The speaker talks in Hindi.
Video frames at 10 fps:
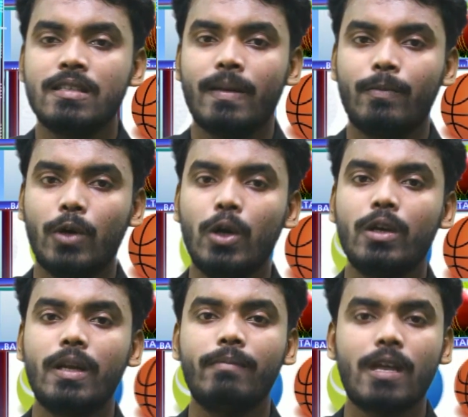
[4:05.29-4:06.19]
जब दोनों
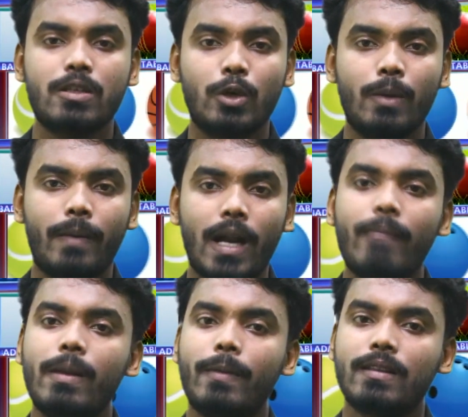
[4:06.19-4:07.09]
टीम का स्कोर
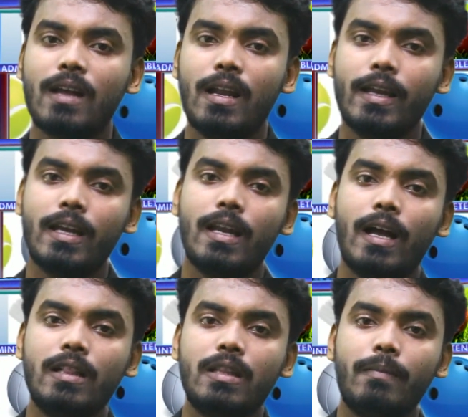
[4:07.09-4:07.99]
बराबरी पर था लेकिन
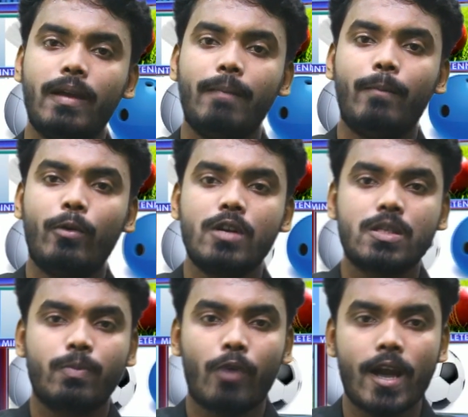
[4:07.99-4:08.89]
अंत में
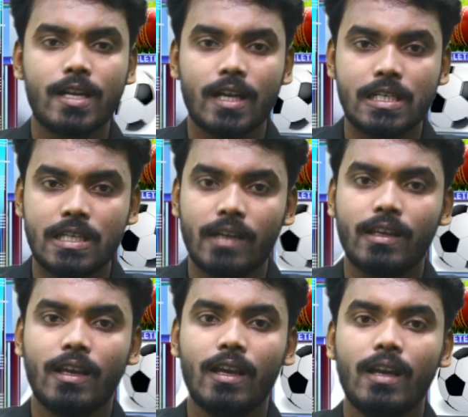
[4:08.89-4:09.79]
बोनस प्वाइंट के
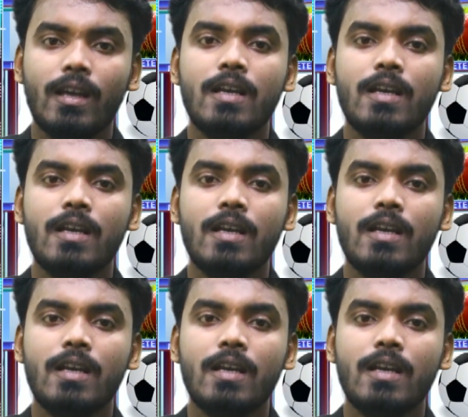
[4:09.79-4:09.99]
जरिए